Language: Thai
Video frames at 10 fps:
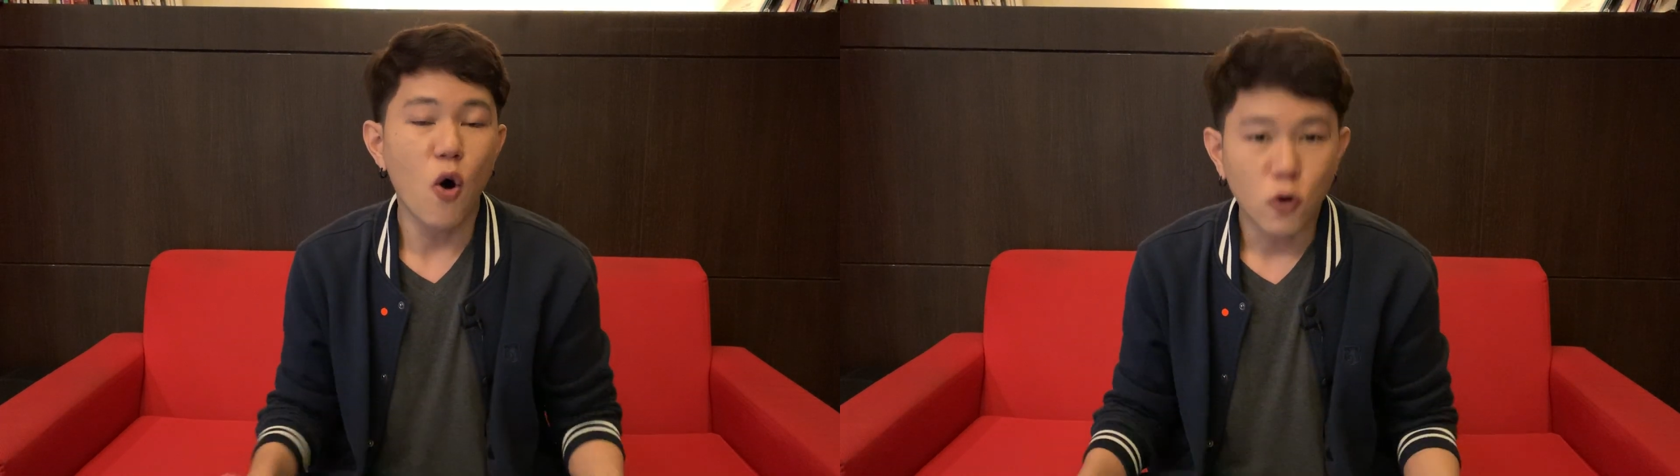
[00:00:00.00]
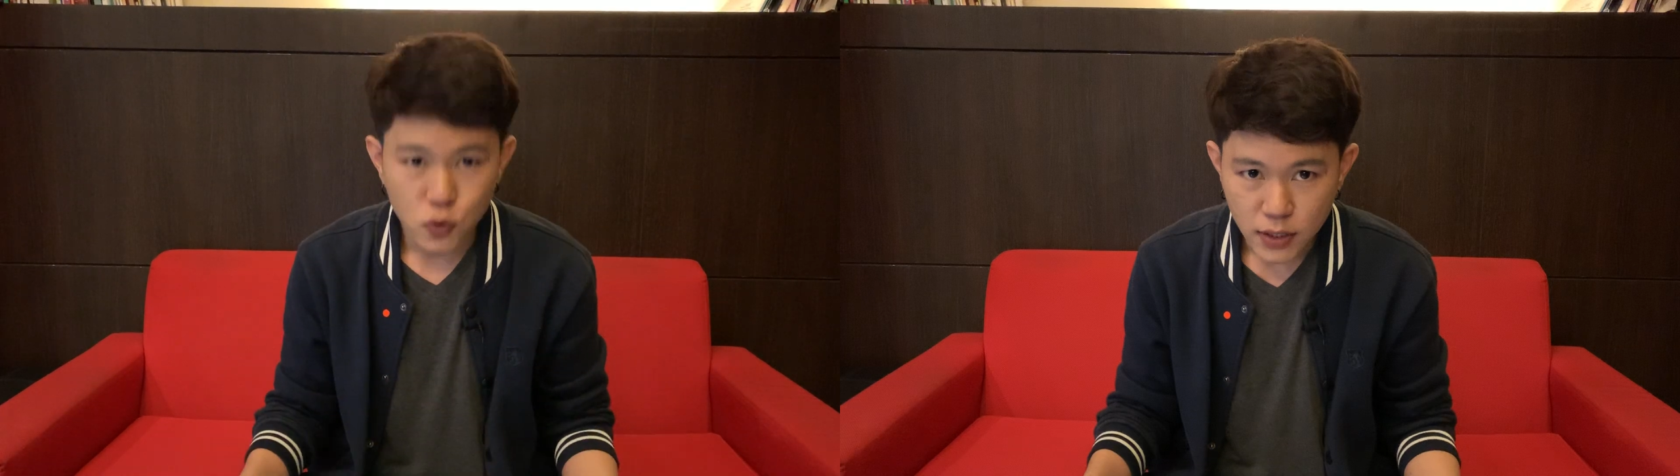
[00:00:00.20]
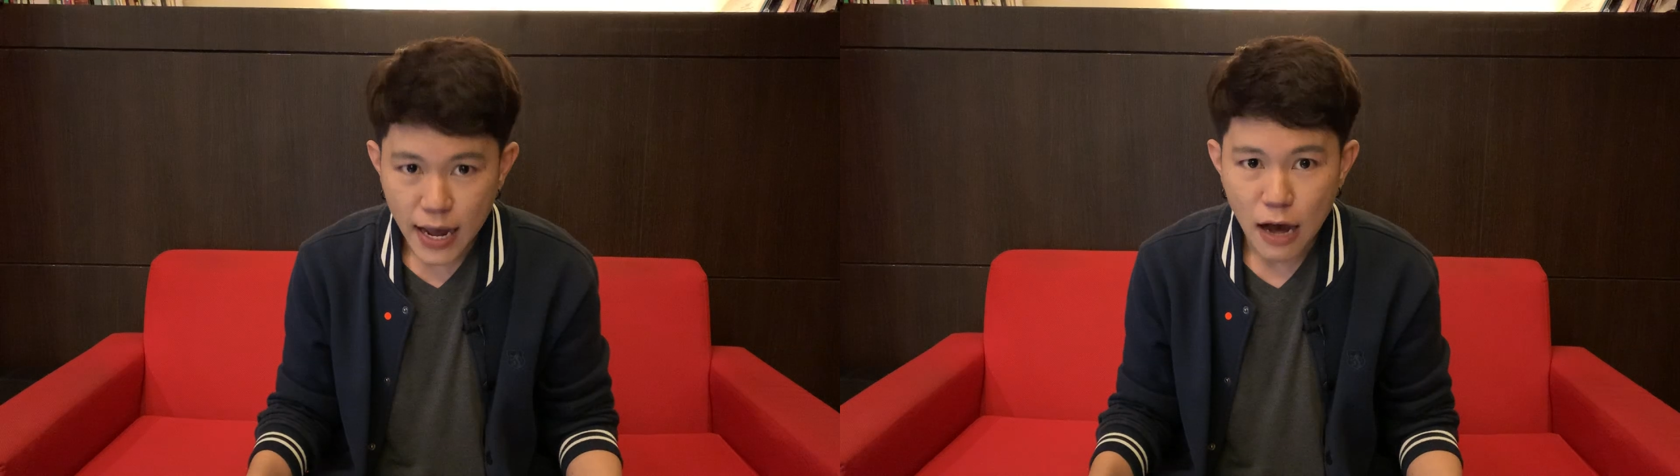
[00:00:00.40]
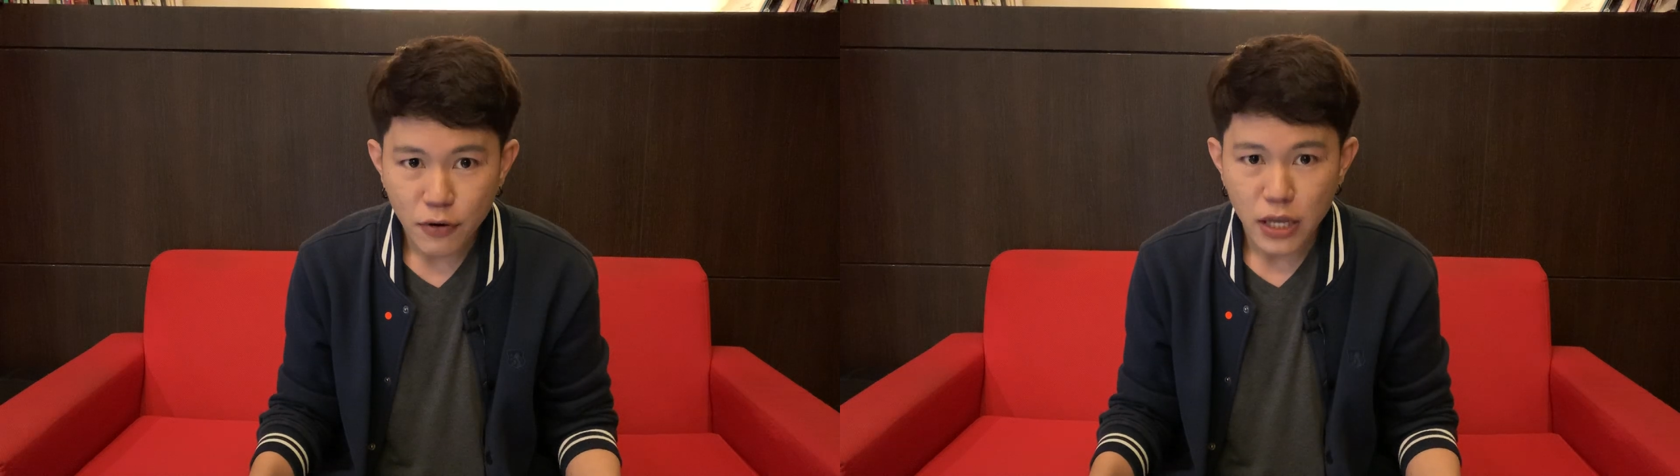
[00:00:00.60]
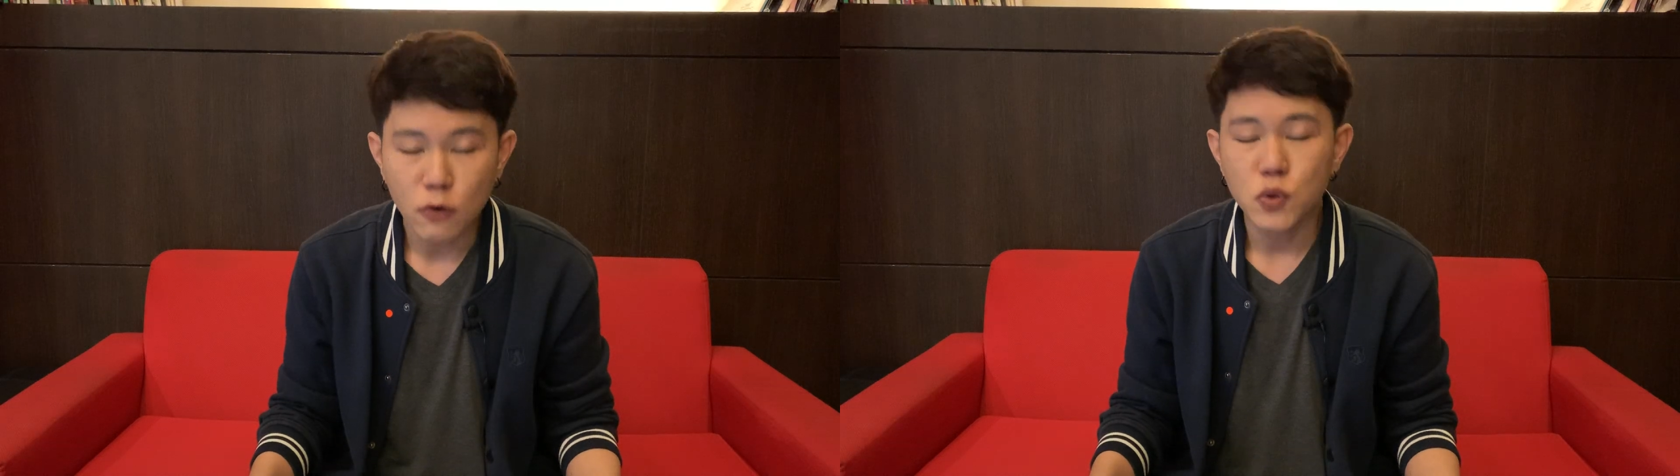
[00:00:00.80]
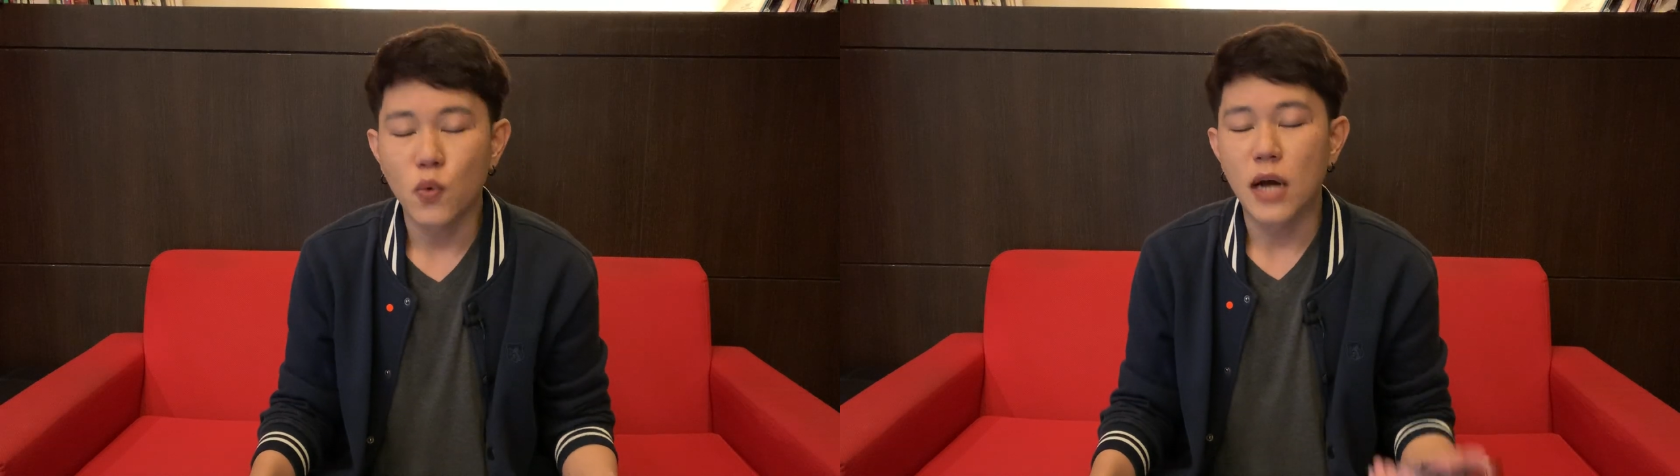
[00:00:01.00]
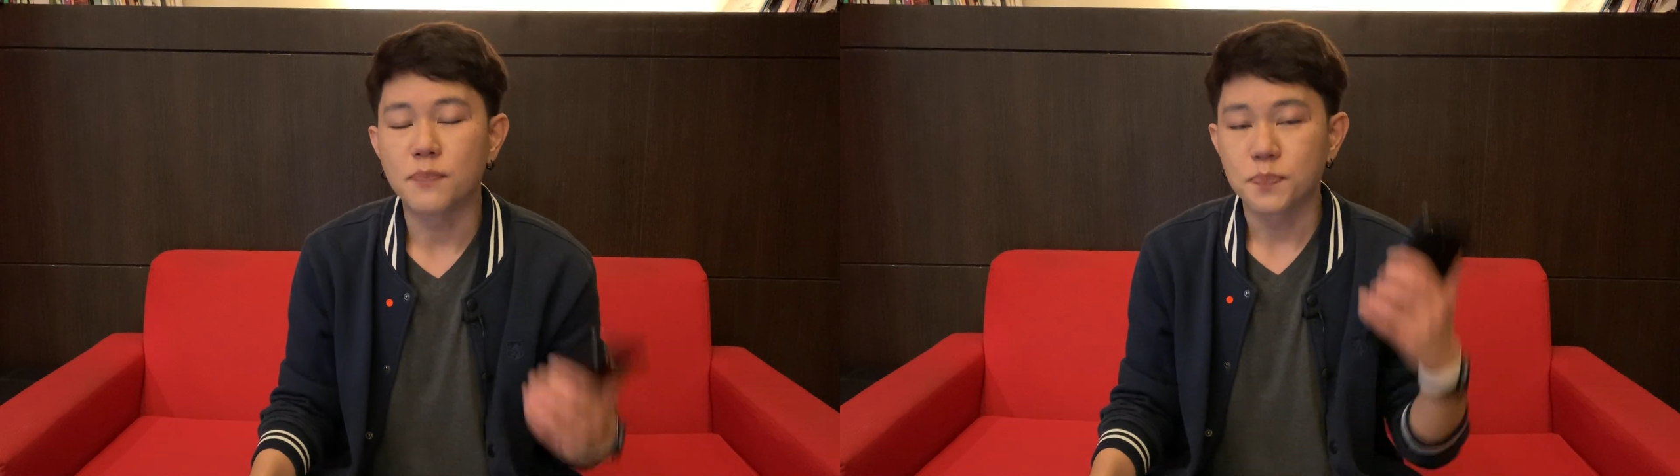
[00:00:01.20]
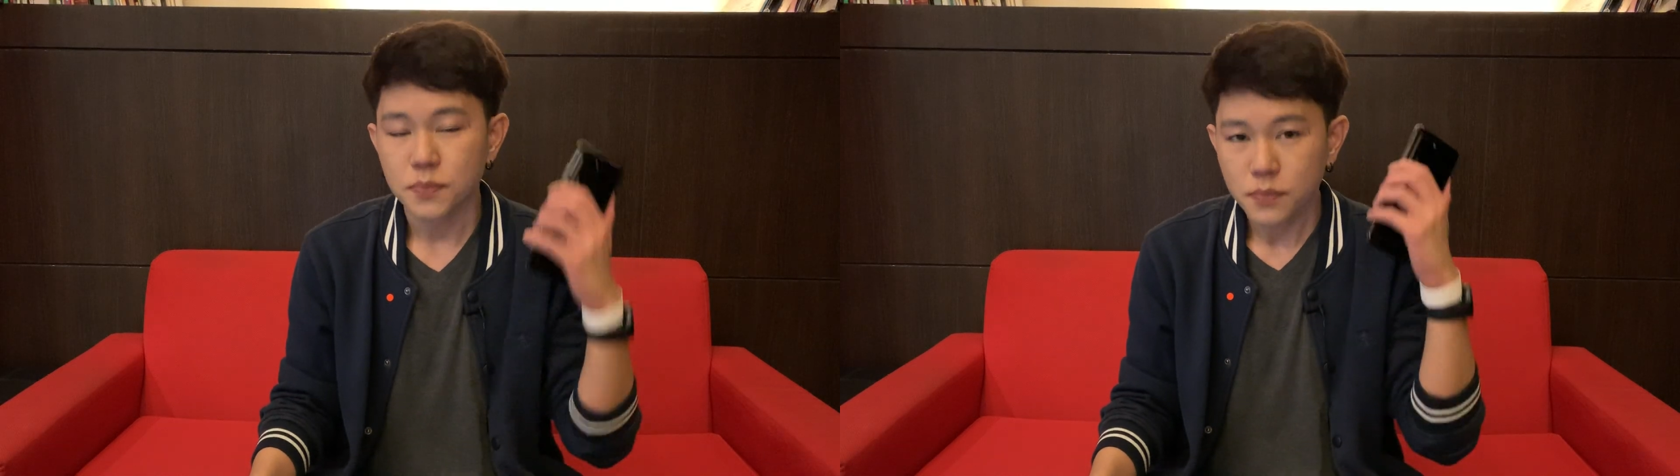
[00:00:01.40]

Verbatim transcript: หกจุดเก้า นิ้วส่วน